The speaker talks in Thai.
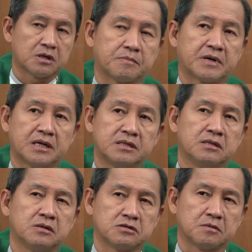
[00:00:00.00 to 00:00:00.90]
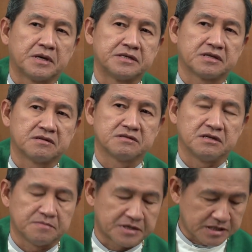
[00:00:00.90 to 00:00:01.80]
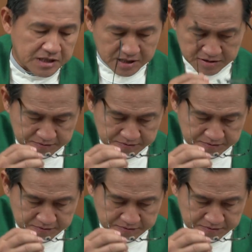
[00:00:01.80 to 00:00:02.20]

บการที่เราจะไปสรรเสริญพระเจ้า